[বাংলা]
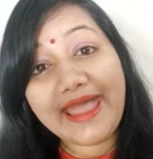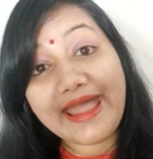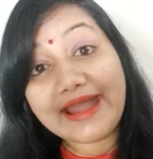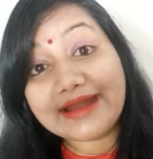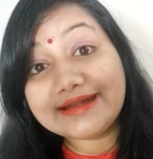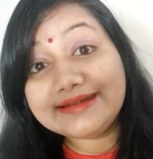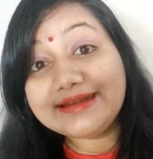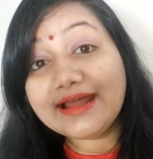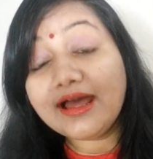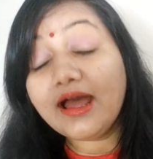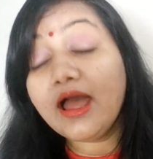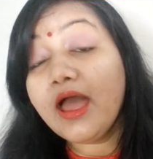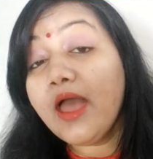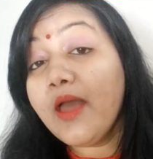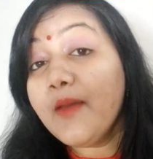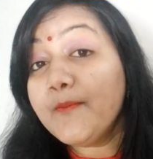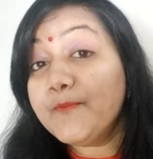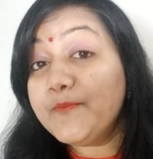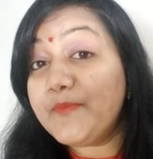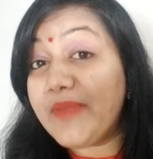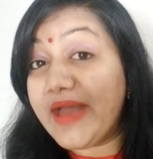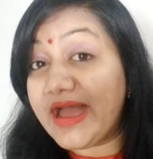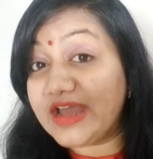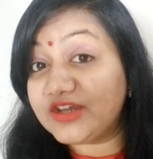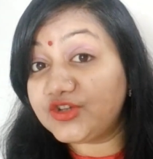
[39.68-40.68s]
একটা
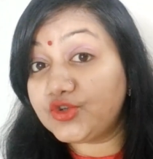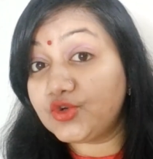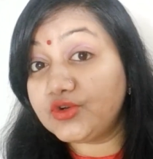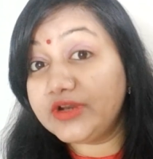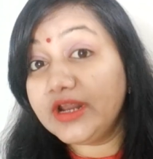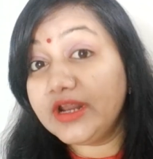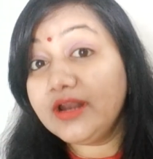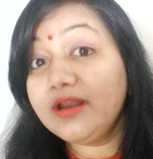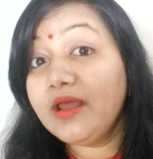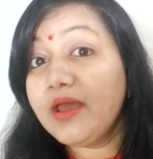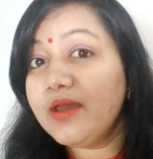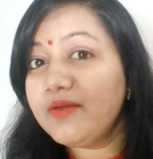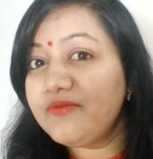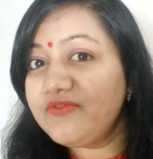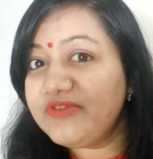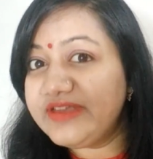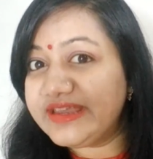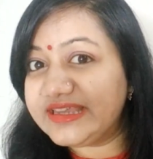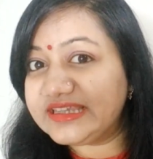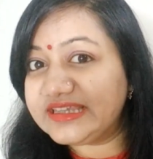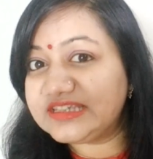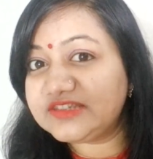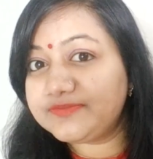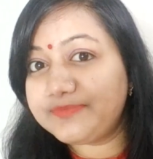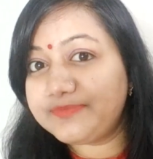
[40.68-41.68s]
বেসনের
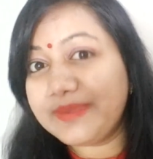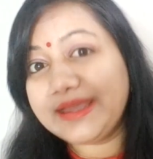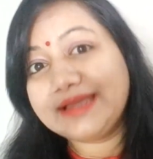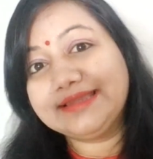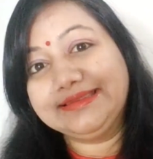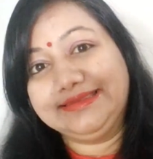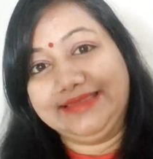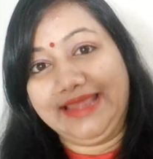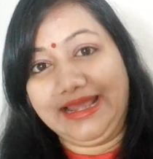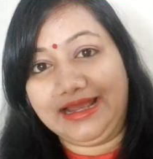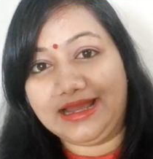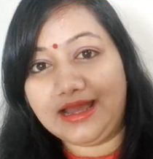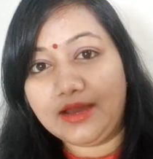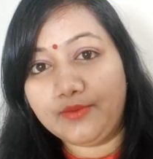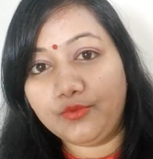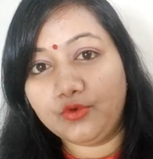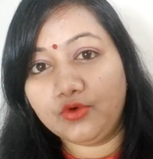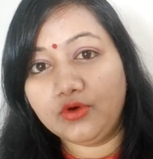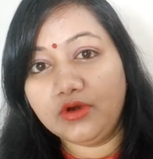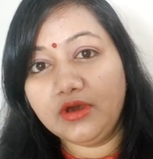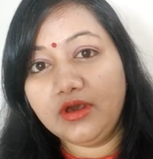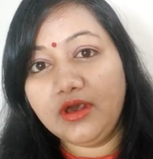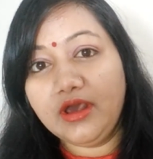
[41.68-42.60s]
ফেস প্যাক দেখাবো